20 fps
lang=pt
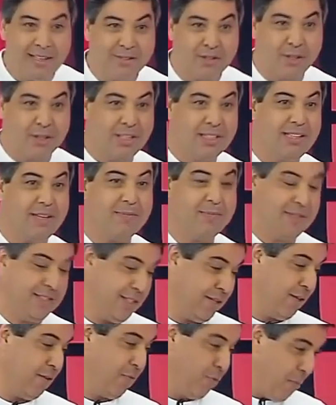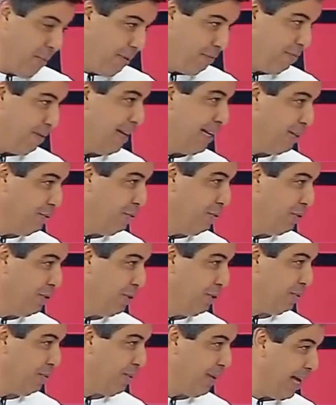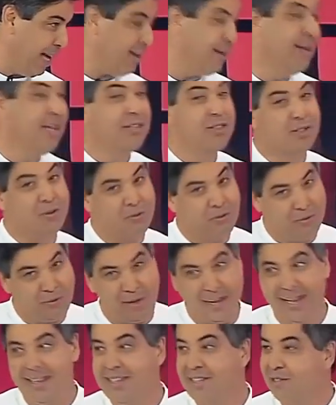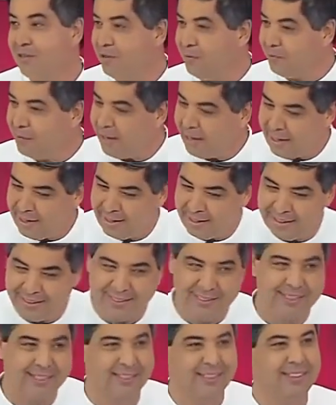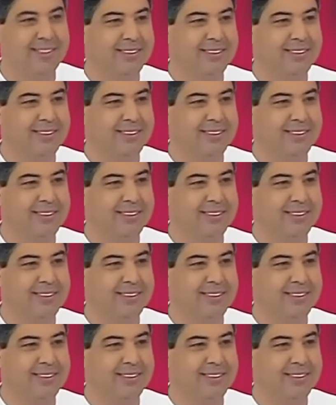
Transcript: Se você está dizendo que foi uma falha do Rodrigo Caio, são falhas diferentes,